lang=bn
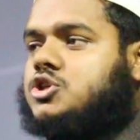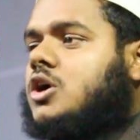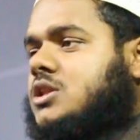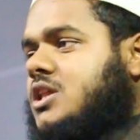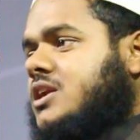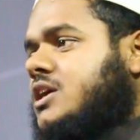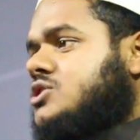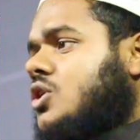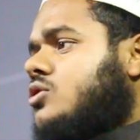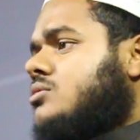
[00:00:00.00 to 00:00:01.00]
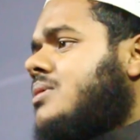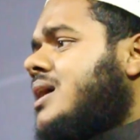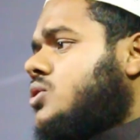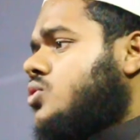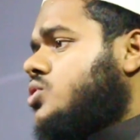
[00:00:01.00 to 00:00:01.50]
সন্তানকে যখন মা
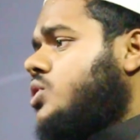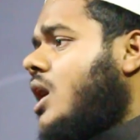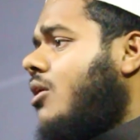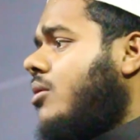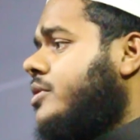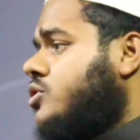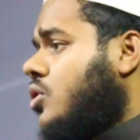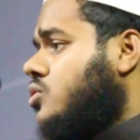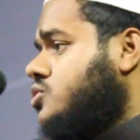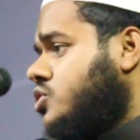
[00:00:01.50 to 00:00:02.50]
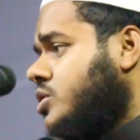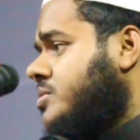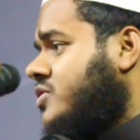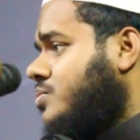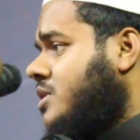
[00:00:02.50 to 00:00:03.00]
দুধ খাওয়াবে তখন যদি
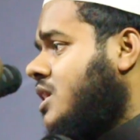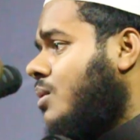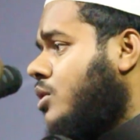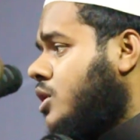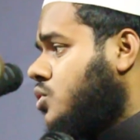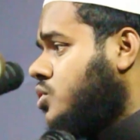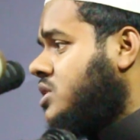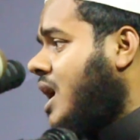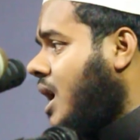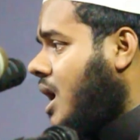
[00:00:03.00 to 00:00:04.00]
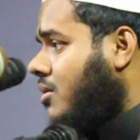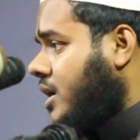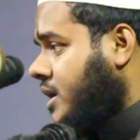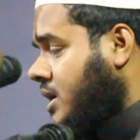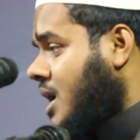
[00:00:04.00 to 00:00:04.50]
বিসমিল্লা বলে দুধ না
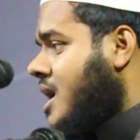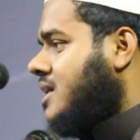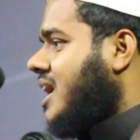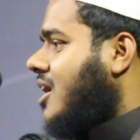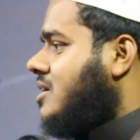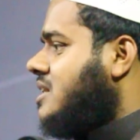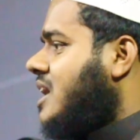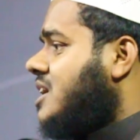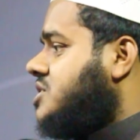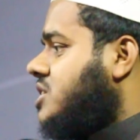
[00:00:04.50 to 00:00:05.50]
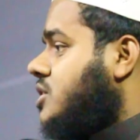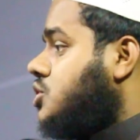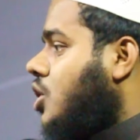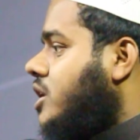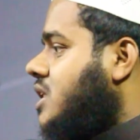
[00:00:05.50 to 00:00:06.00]
খাওয়াই তাহলে তার সাথে
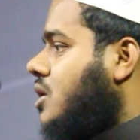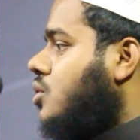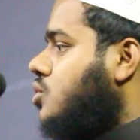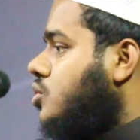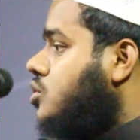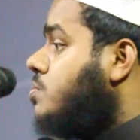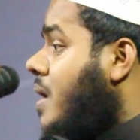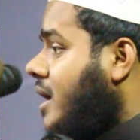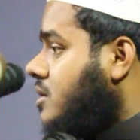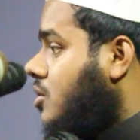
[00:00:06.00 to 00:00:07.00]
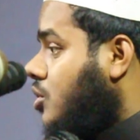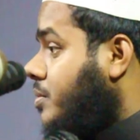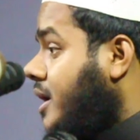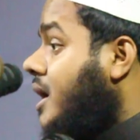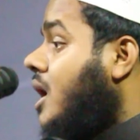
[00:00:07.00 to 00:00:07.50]
শয়তানও দুধ পান
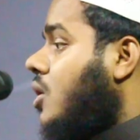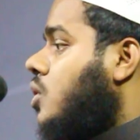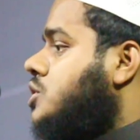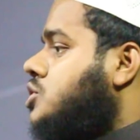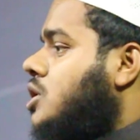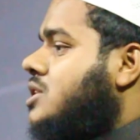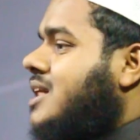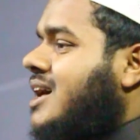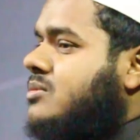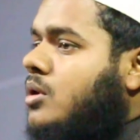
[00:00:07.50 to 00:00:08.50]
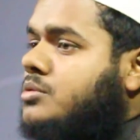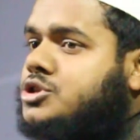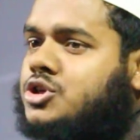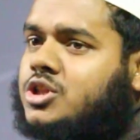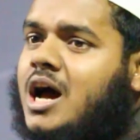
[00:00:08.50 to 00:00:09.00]
করবে ওই সন্তান
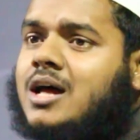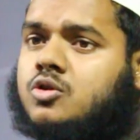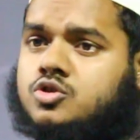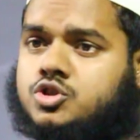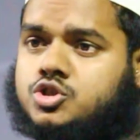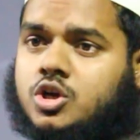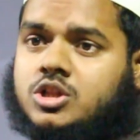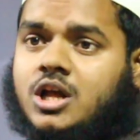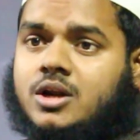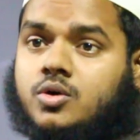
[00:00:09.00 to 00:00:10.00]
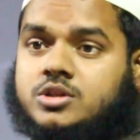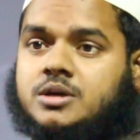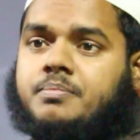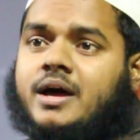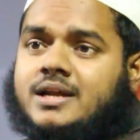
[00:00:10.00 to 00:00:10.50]
ভবিষ্যতে আদর্শ সন্তান হতে
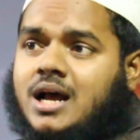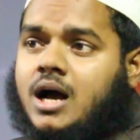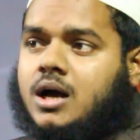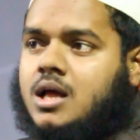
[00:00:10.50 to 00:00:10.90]
পারে না